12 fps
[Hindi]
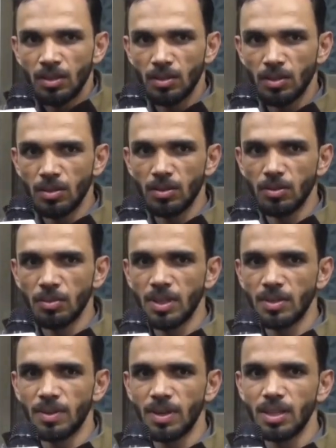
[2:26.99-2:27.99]
तो
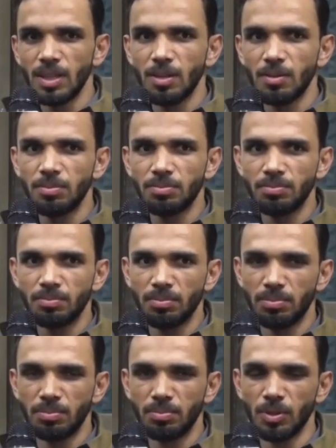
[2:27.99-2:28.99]
मेरी वालदा
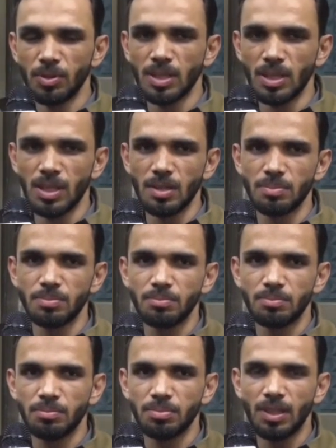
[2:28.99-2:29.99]
बहुत ज़्यादा
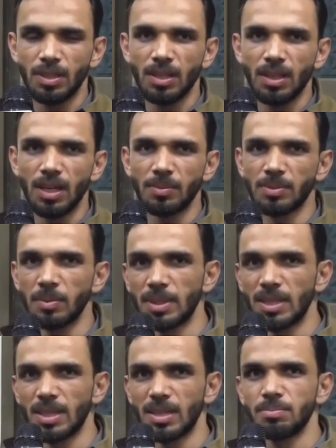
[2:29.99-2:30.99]
यानी कि आप समझ
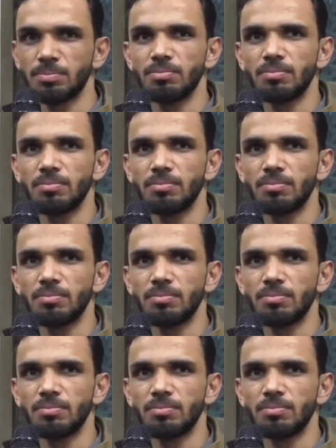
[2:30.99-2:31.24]
दें कि